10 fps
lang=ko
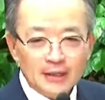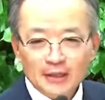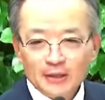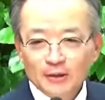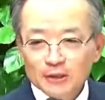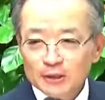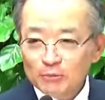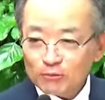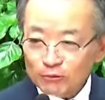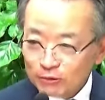그 침을
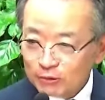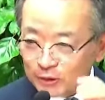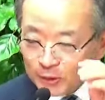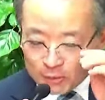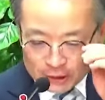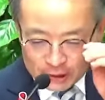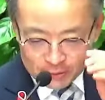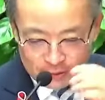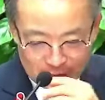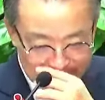꿀떡꿀떡 넘기시는
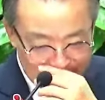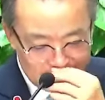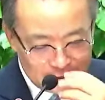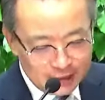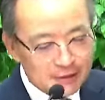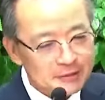분이 계시는데